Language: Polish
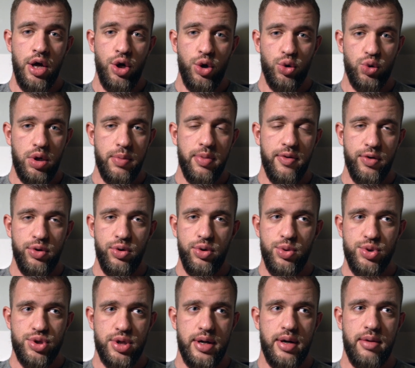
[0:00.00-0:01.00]
które
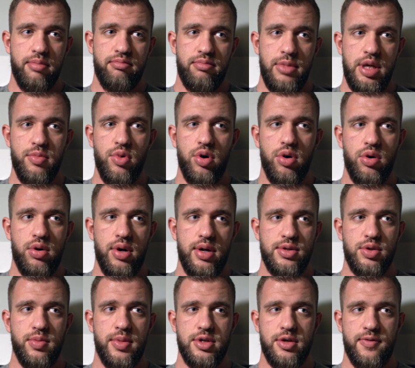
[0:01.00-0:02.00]
powodują, że mimo
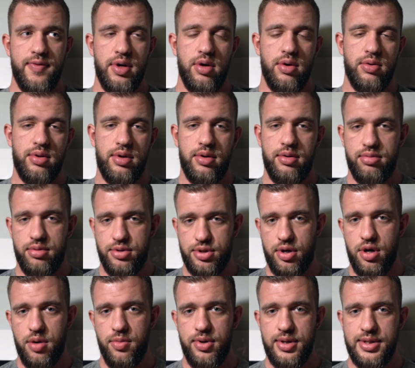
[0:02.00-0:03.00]
okresu masowego, który
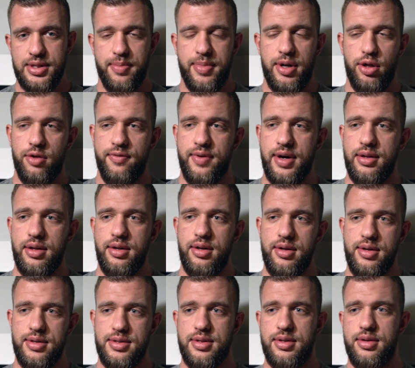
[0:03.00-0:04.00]
rzekomo jest zaplanowany i
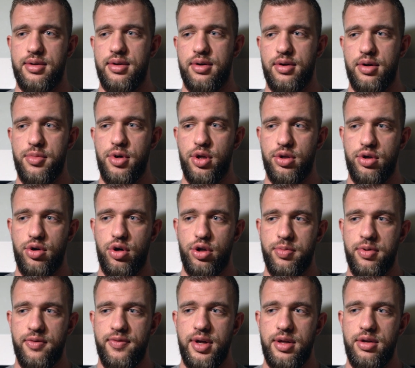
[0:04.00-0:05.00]
jest e, robiony
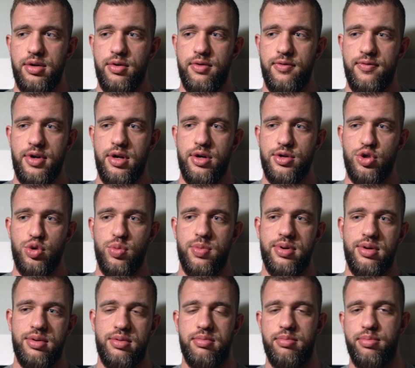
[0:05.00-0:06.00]
odpowiednio, wiele osób
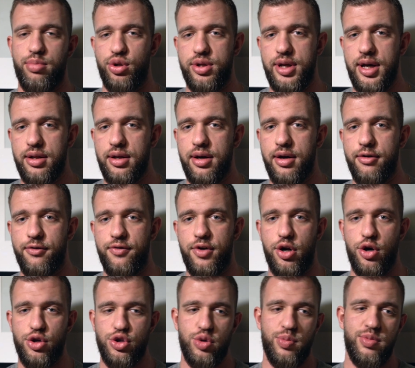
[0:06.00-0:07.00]
podjada,
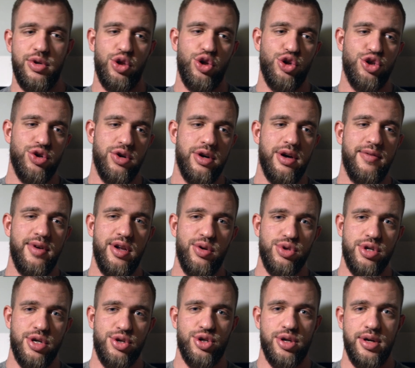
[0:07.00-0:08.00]
wiele osób nie dociąga wielu
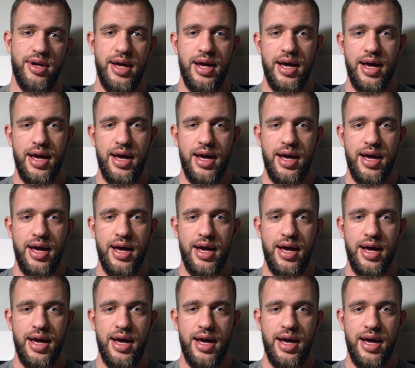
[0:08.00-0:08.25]
rzeczy